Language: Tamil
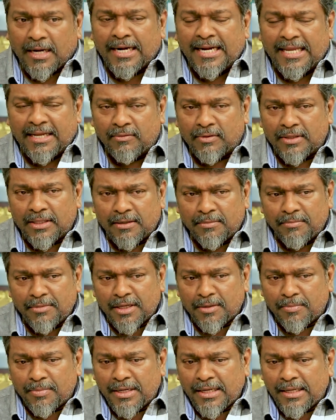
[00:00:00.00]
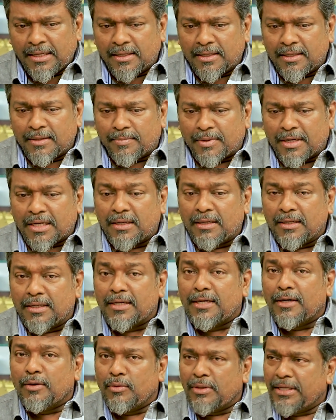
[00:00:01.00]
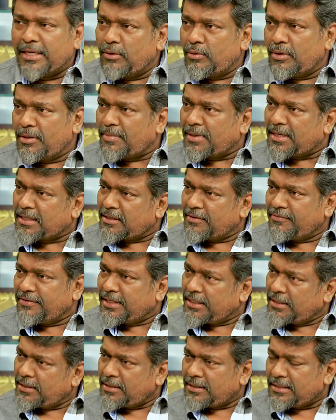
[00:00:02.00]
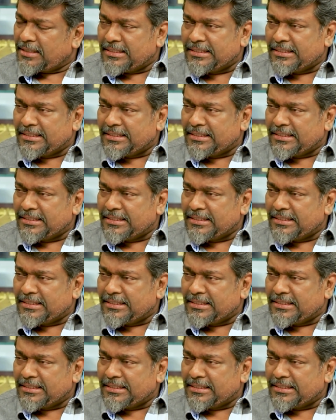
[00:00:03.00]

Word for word: அன்னைக்கு வந்த மிகப்பெரிய படங்களுக்கு நடுவில் என்னுடைய படத்தை விட்டு